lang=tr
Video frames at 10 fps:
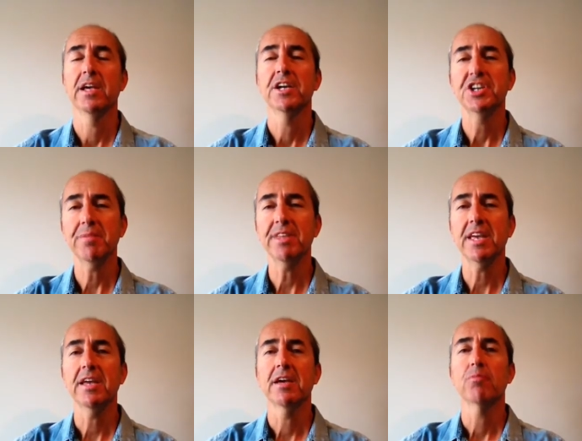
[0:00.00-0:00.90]

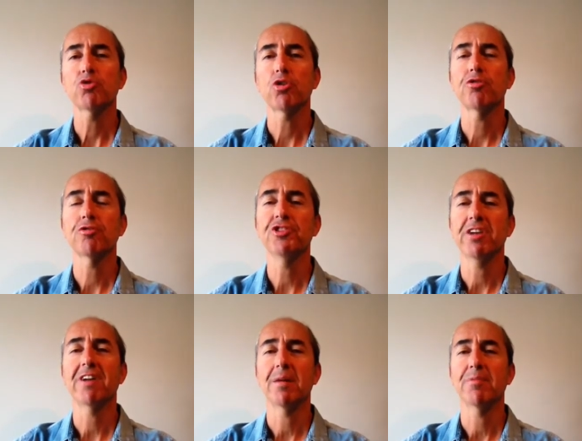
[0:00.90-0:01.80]
Şimdi bu sorunun
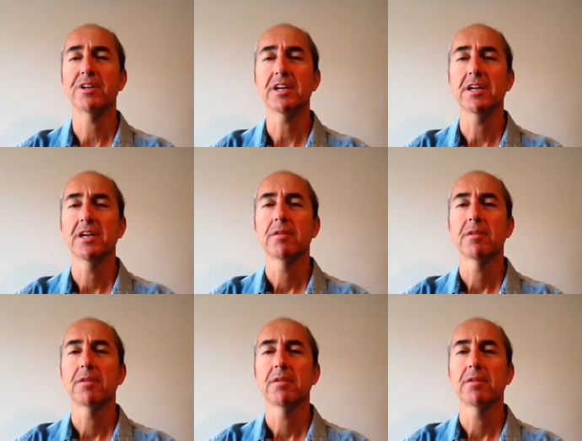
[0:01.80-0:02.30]
cevabını